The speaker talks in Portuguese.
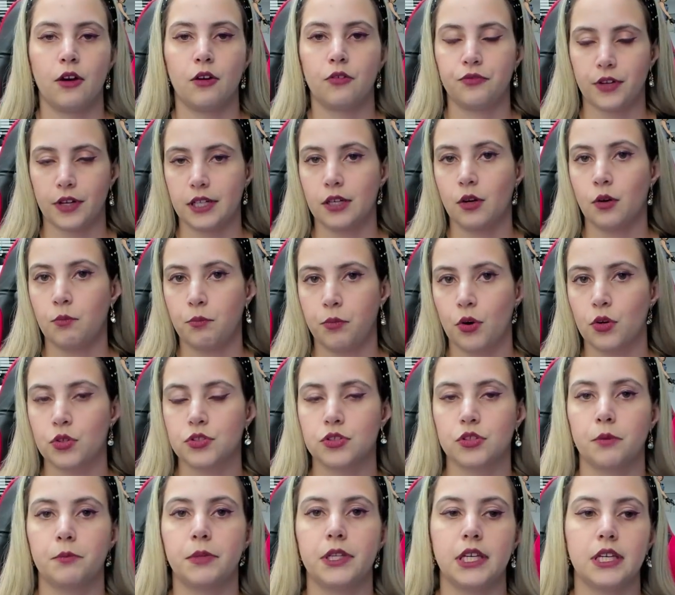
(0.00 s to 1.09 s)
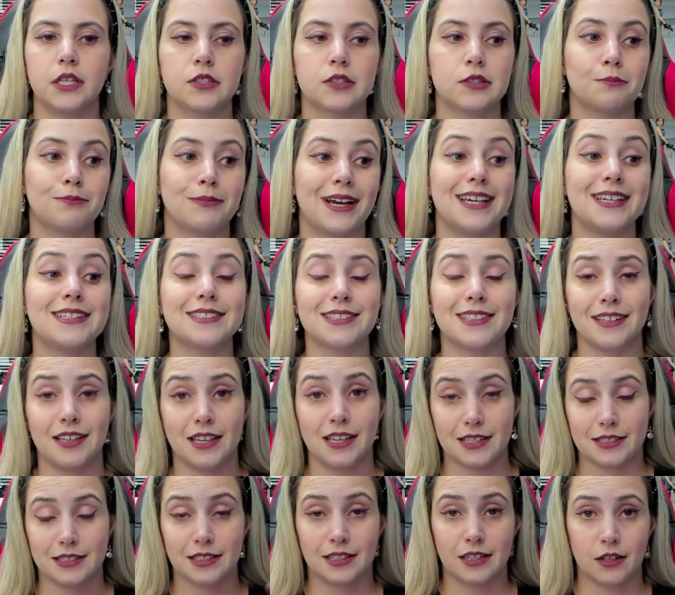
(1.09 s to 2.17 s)
eu falei um pouco sobre isso, mas
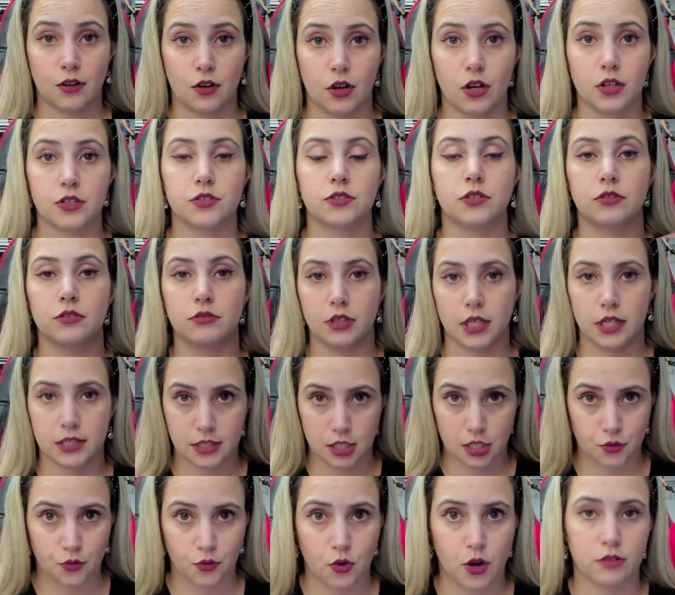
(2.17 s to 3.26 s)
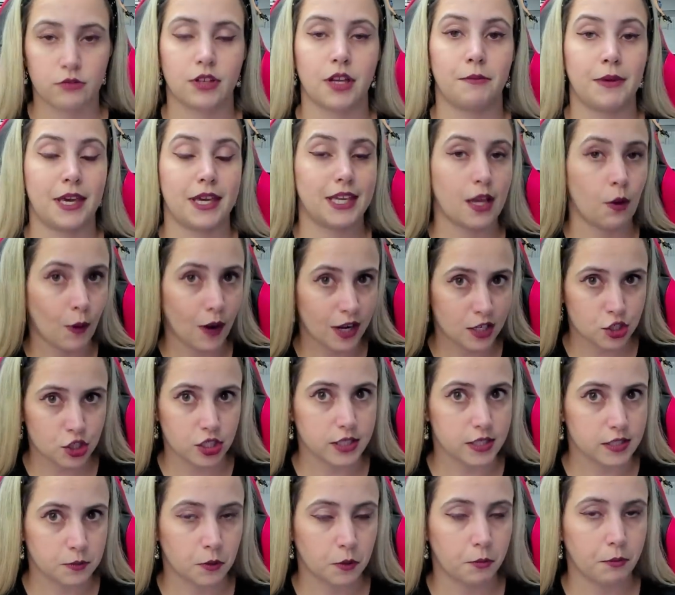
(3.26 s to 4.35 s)
esse negócio do Resident Evil 4 Remake é um achismo